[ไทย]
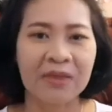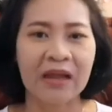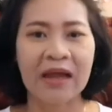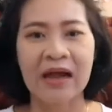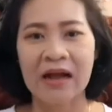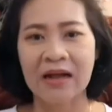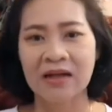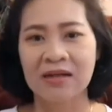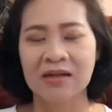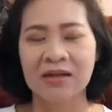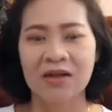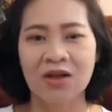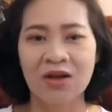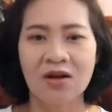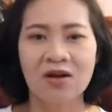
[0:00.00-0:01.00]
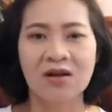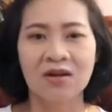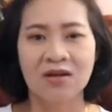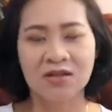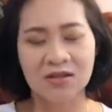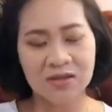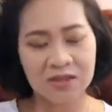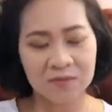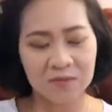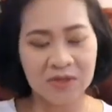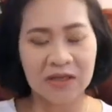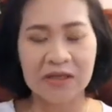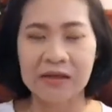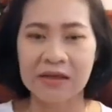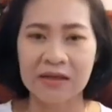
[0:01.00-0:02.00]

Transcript: นะคะก็คือจะมี